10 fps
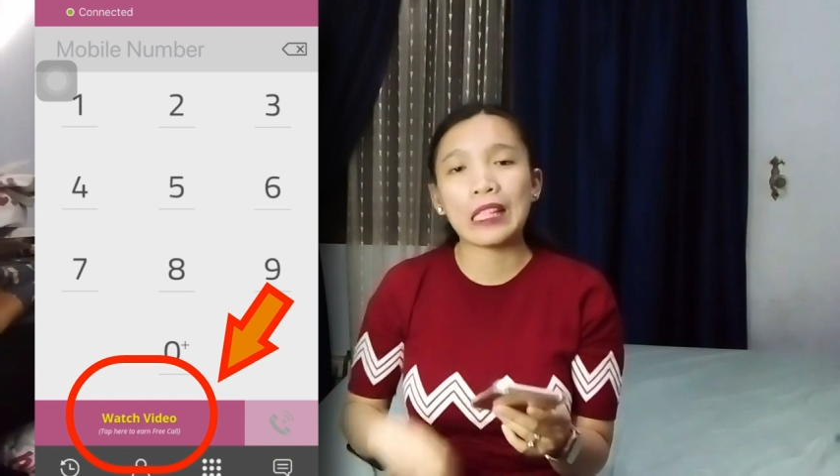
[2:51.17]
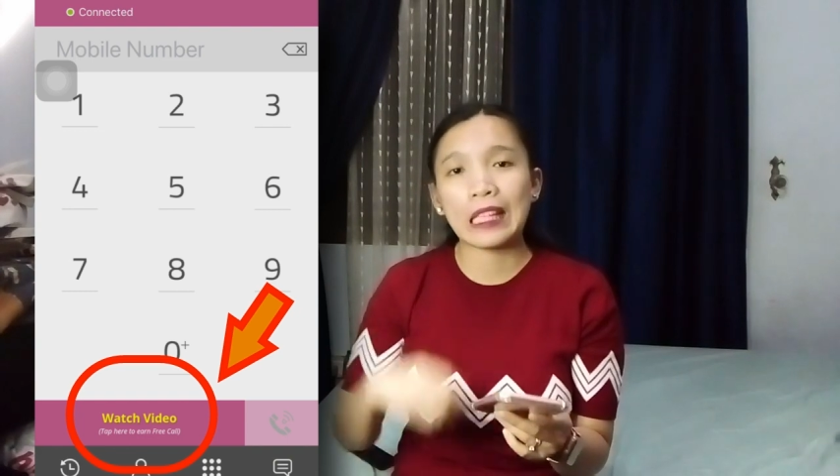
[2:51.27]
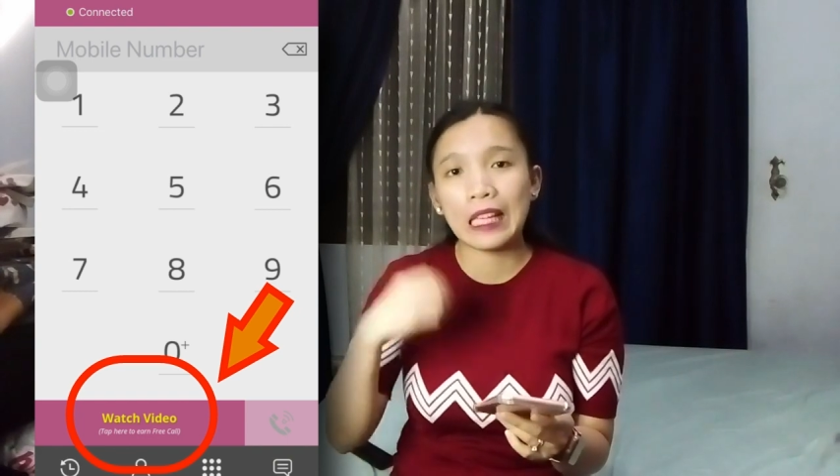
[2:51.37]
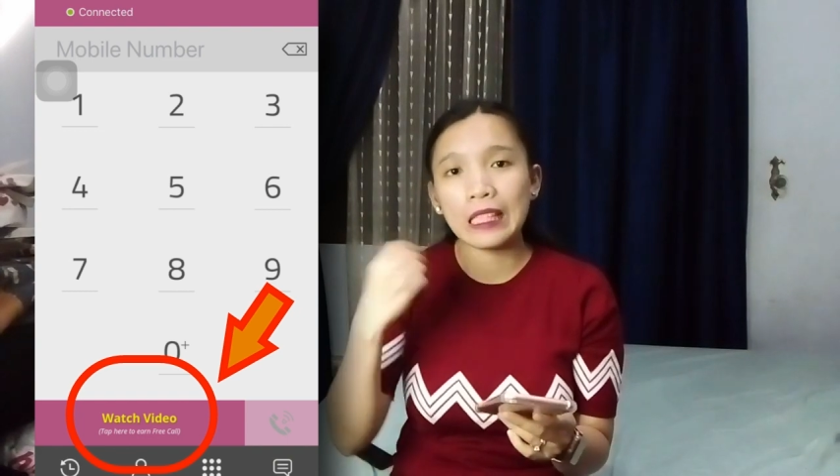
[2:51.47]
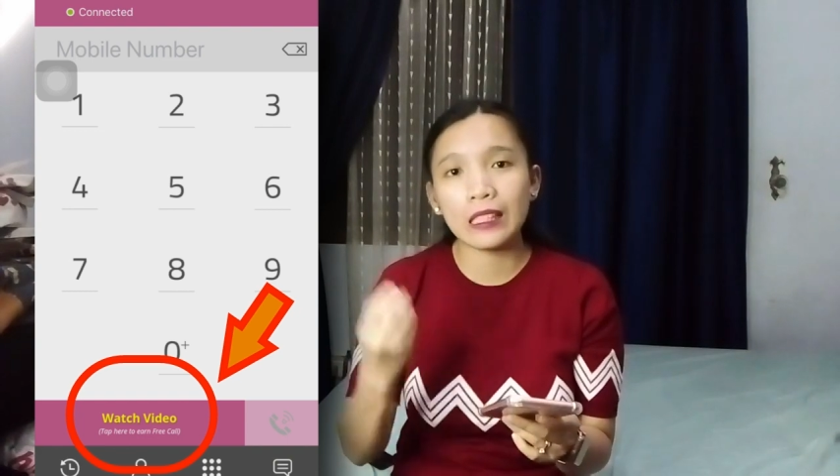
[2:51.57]

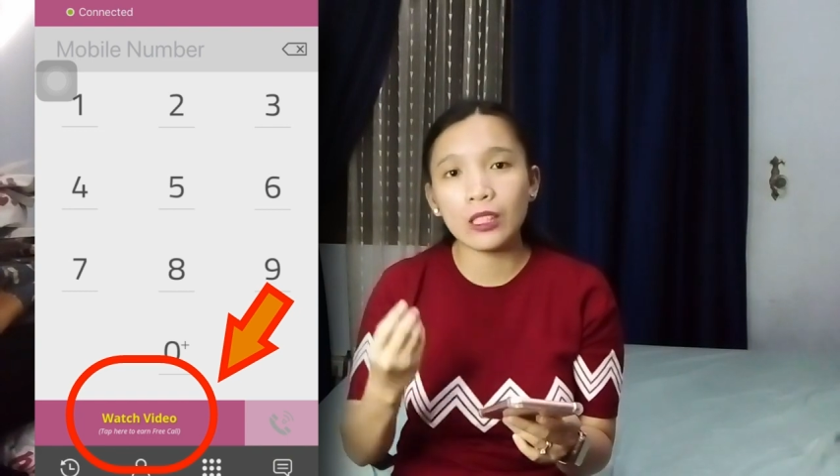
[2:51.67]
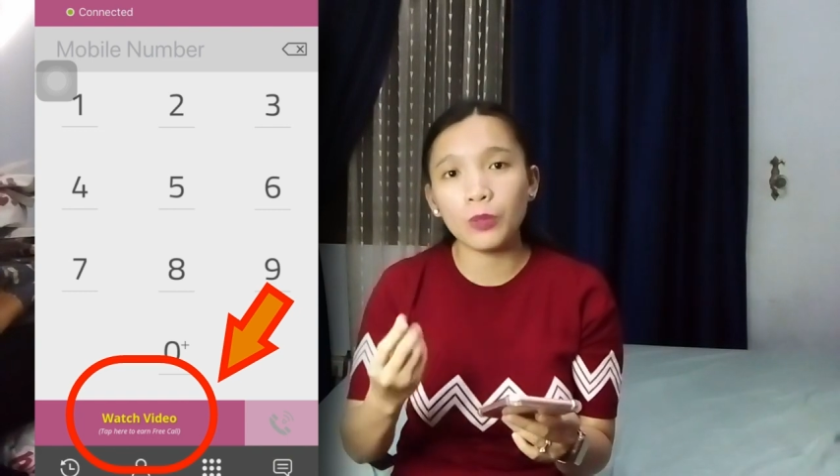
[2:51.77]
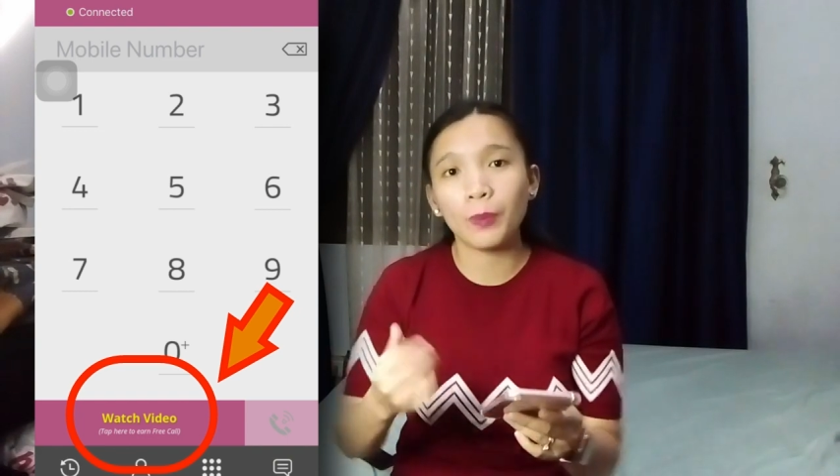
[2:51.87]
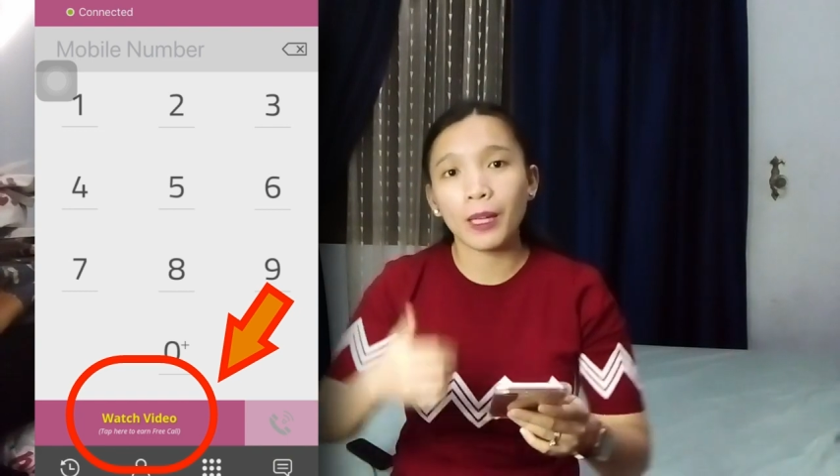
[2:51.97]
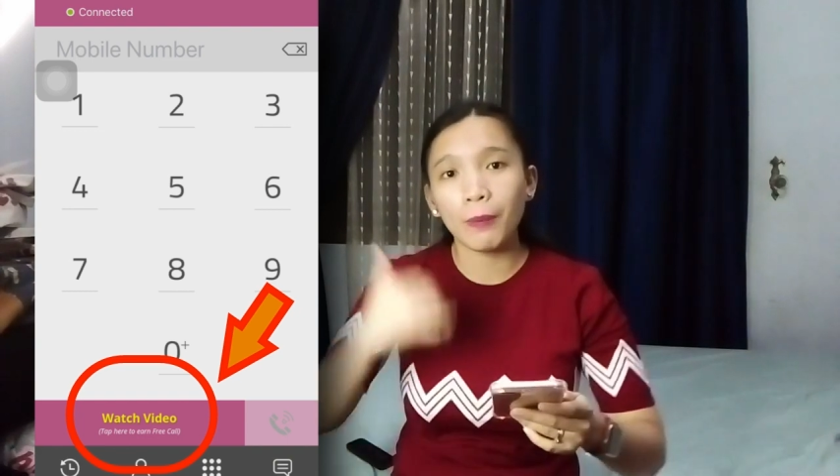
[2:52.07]
credit
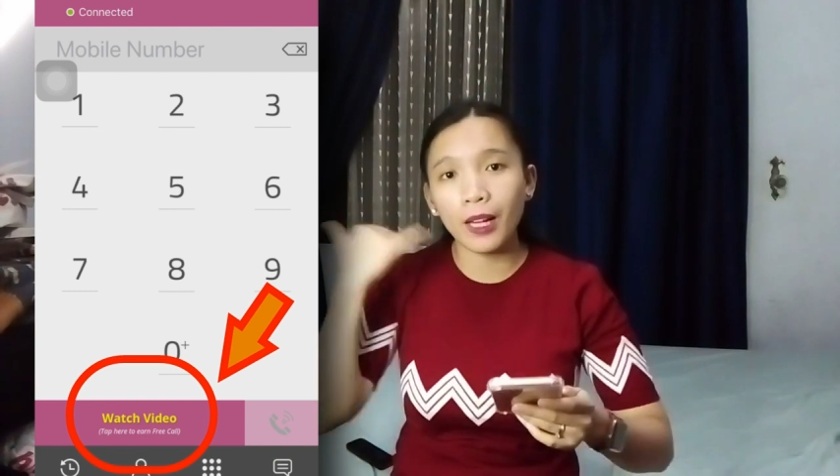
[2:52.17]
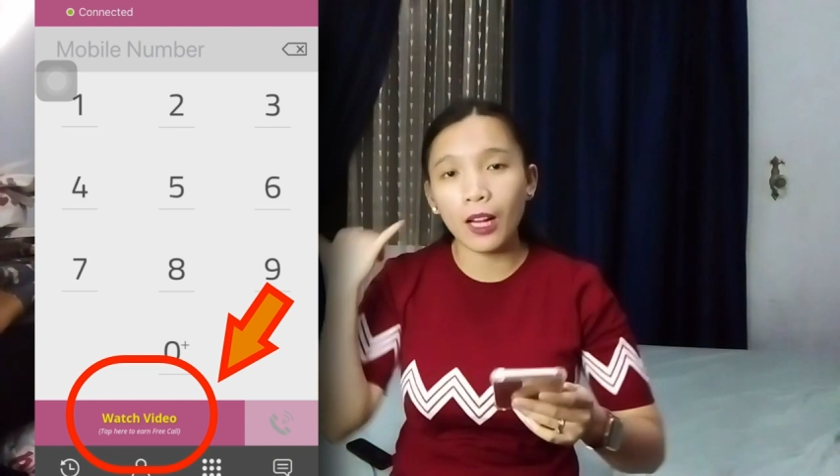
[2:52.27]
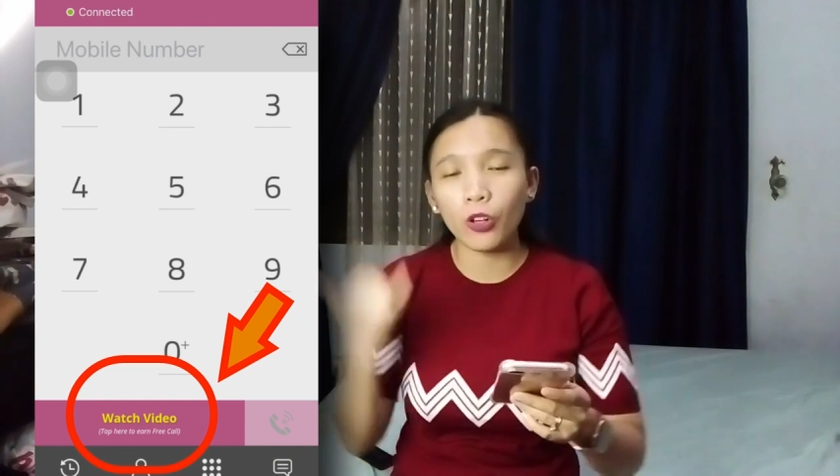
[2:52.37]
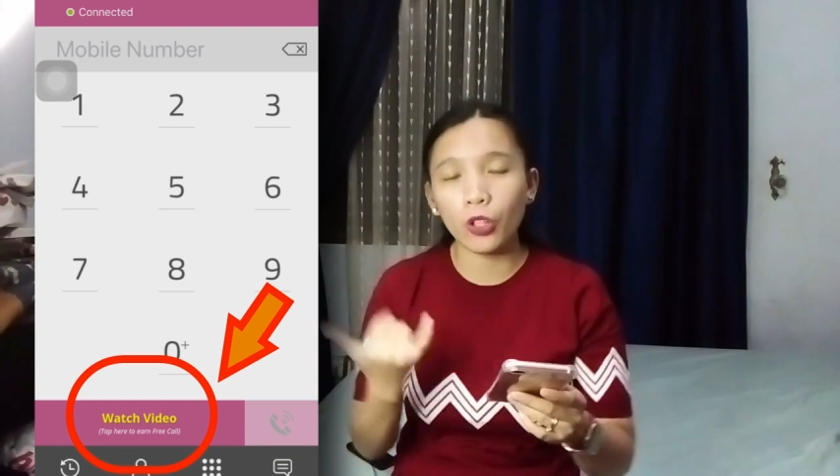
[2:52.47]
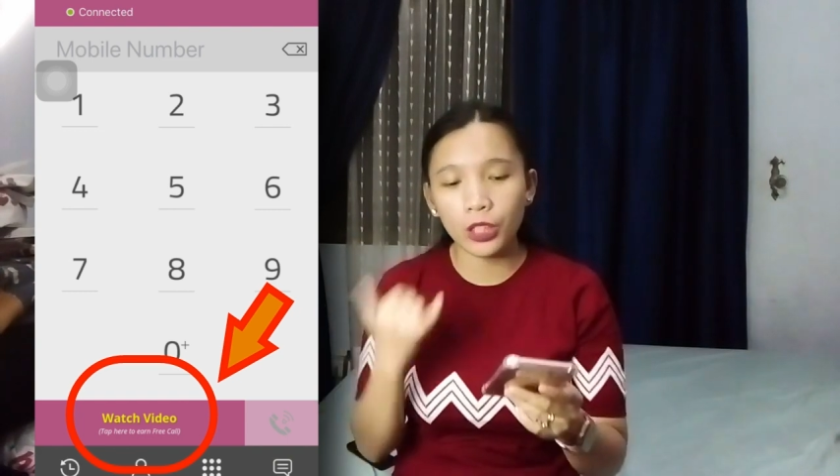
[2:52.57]
nyo para
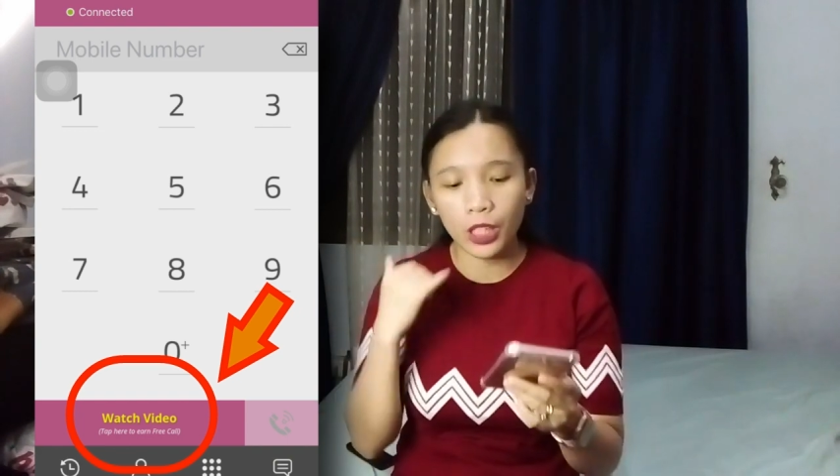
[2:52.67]
makakall